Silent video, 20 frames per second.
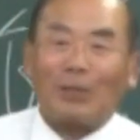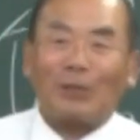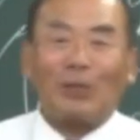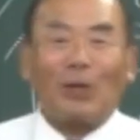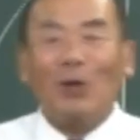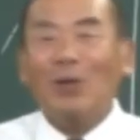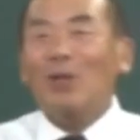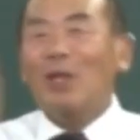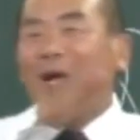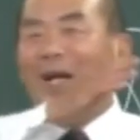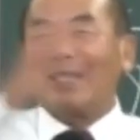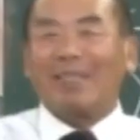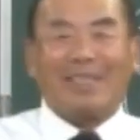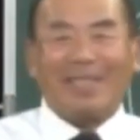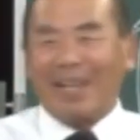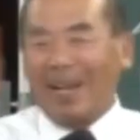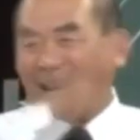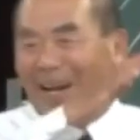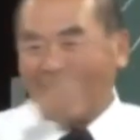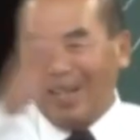らそんなんし
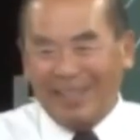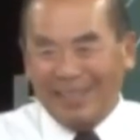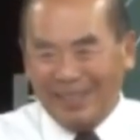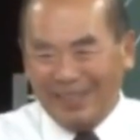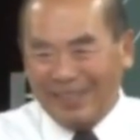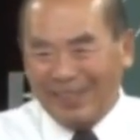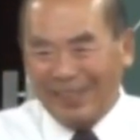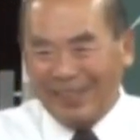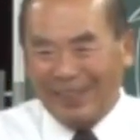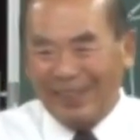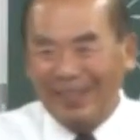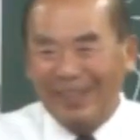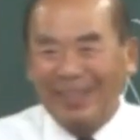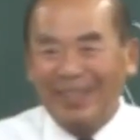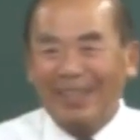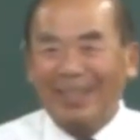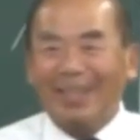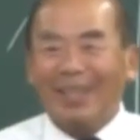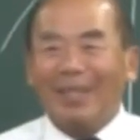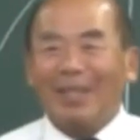たらあかんですよ
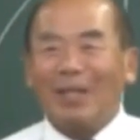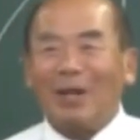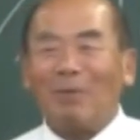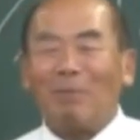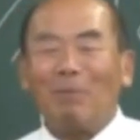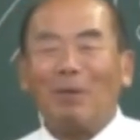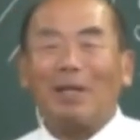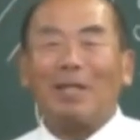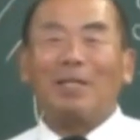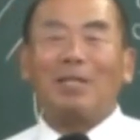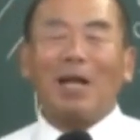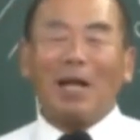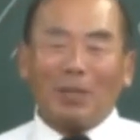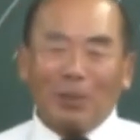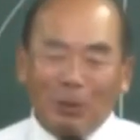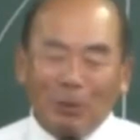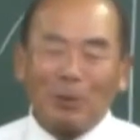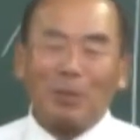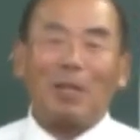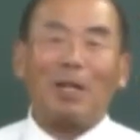やっぱりちゃん
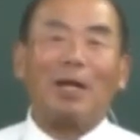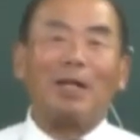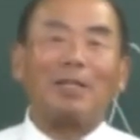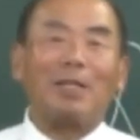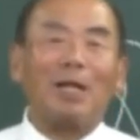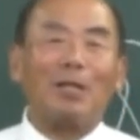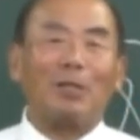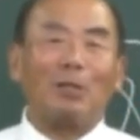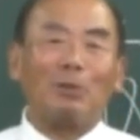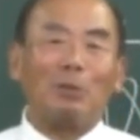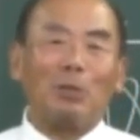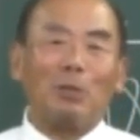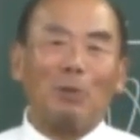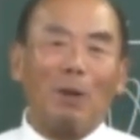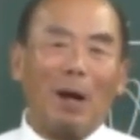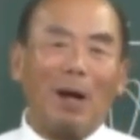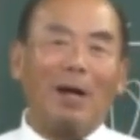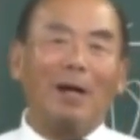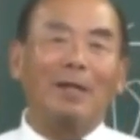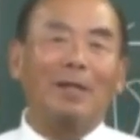としたらちゃんと牛
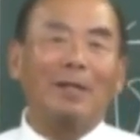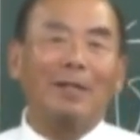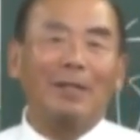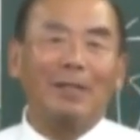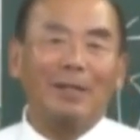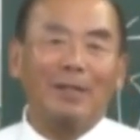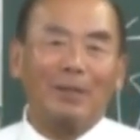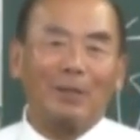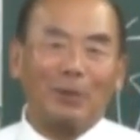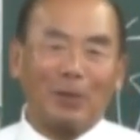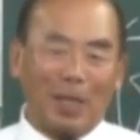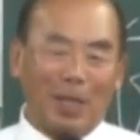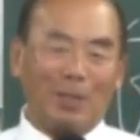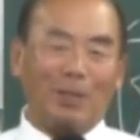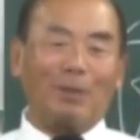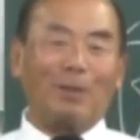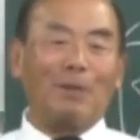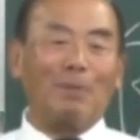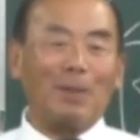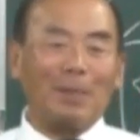は答え
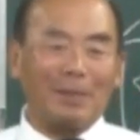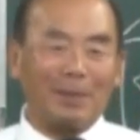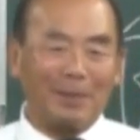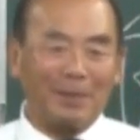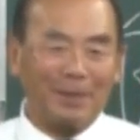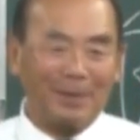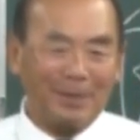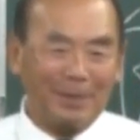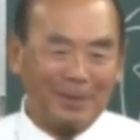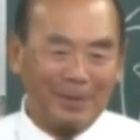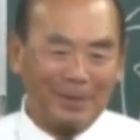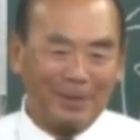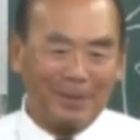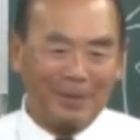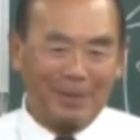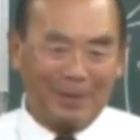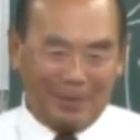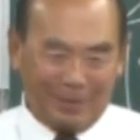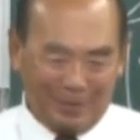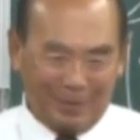てくれます、
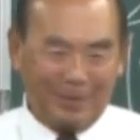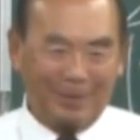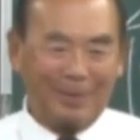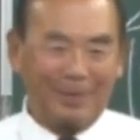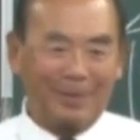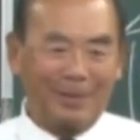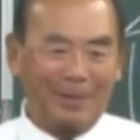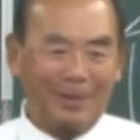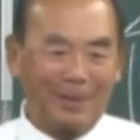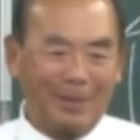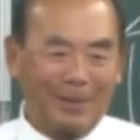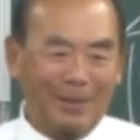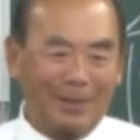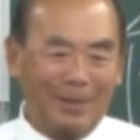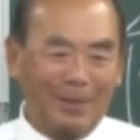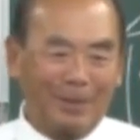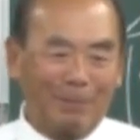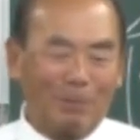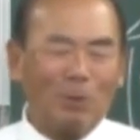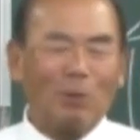うん、
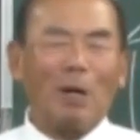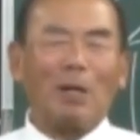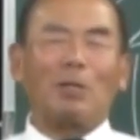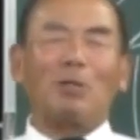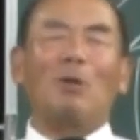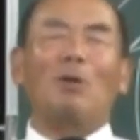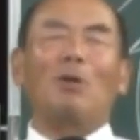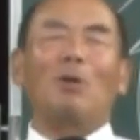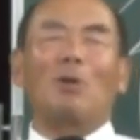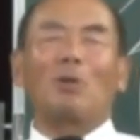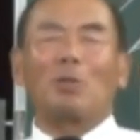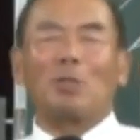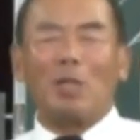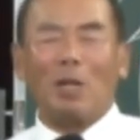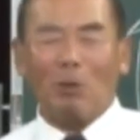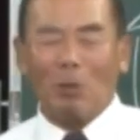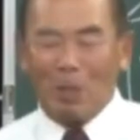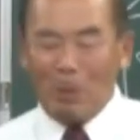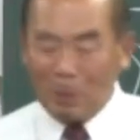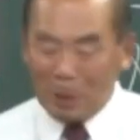僕は今日こち
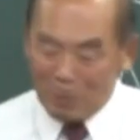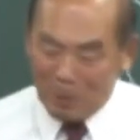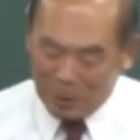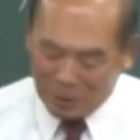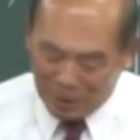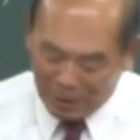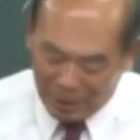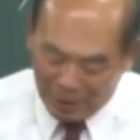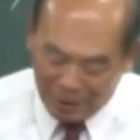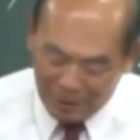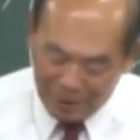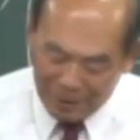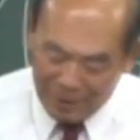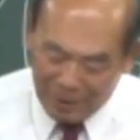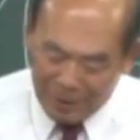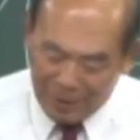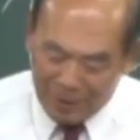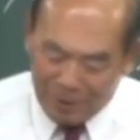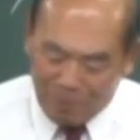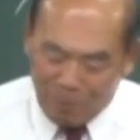らをお邪魔しましたが
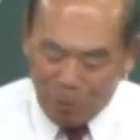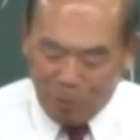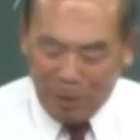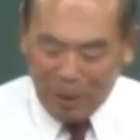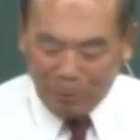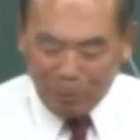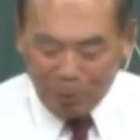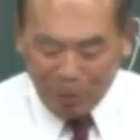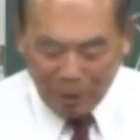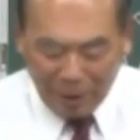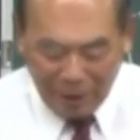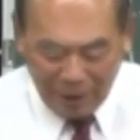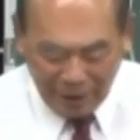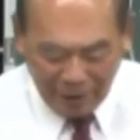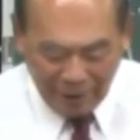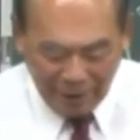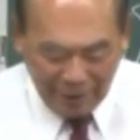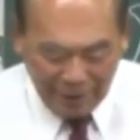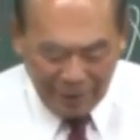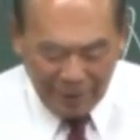僕が行く時
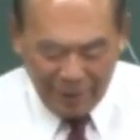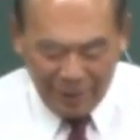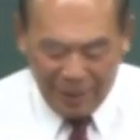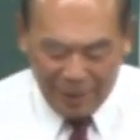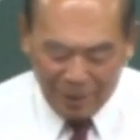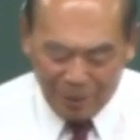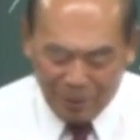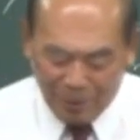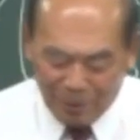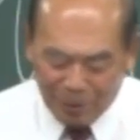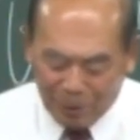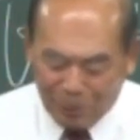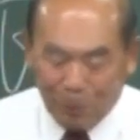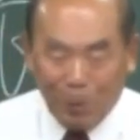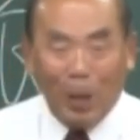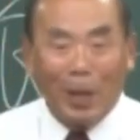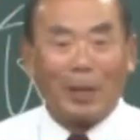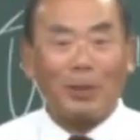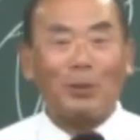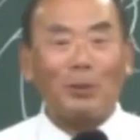にあのいつも
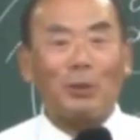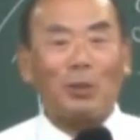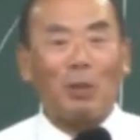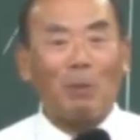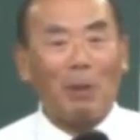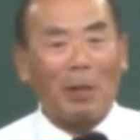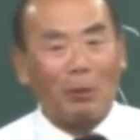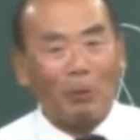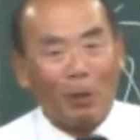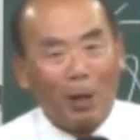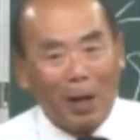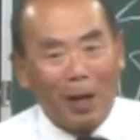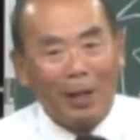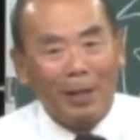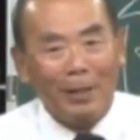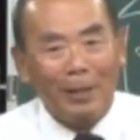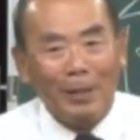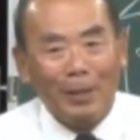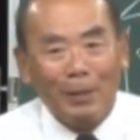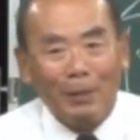お話しするシェパードが
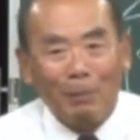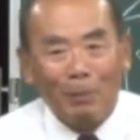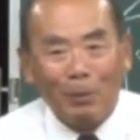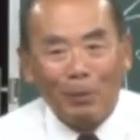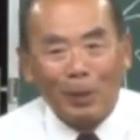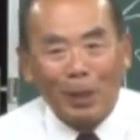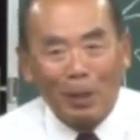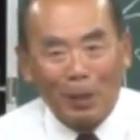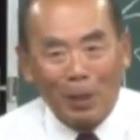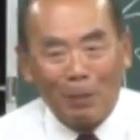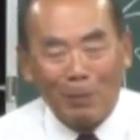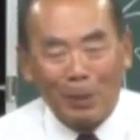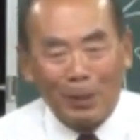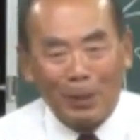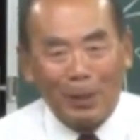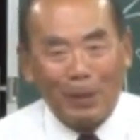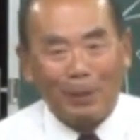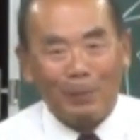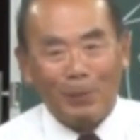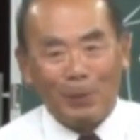もう玄関ま
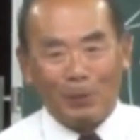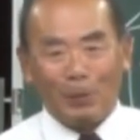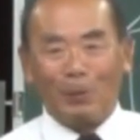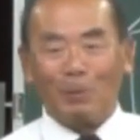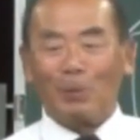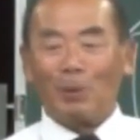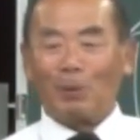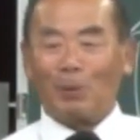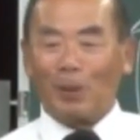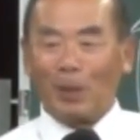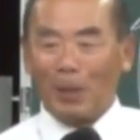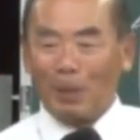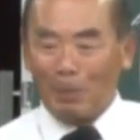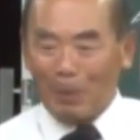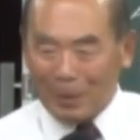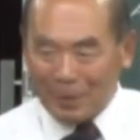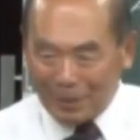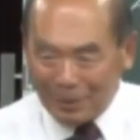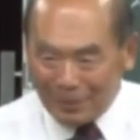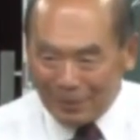で僕を見送りに行き
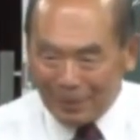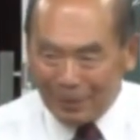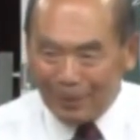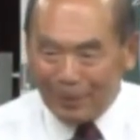ます